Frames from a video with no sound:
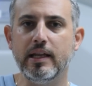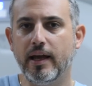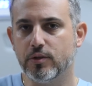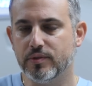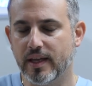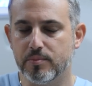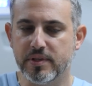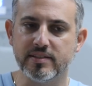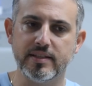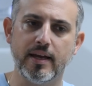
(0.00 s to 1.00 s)
et la
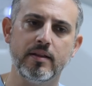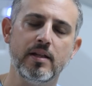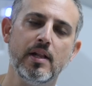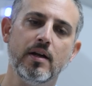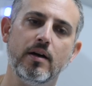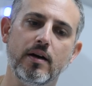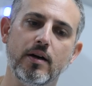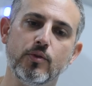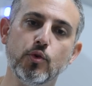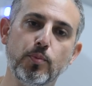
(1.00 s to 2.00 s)
radiothérapie externe,
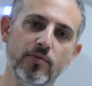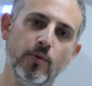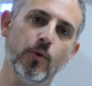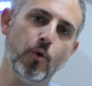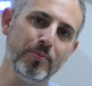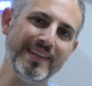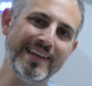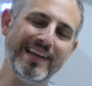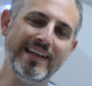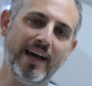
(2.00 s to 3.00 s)
nous pouvons
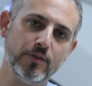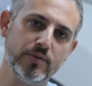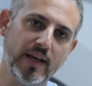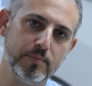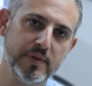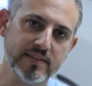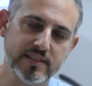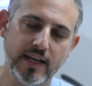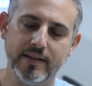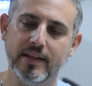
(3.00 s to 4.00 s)
combiner la radiothérapie
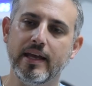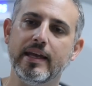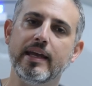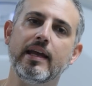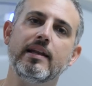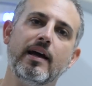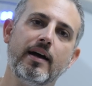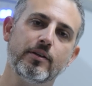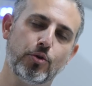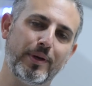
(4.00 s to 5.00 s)
externe et
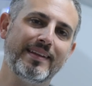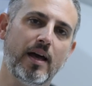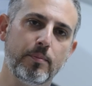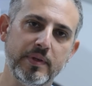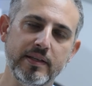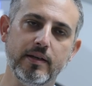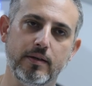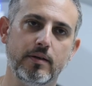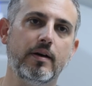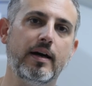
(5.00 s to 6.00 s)
la curithérapie
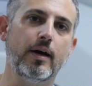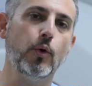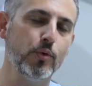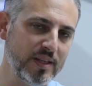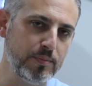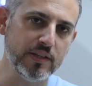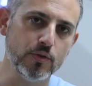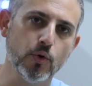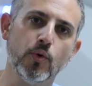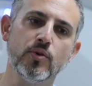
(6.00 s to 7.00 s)
à haut débit
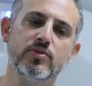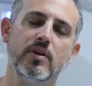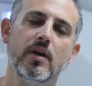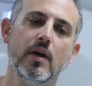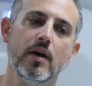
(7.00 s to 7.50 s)
de dose.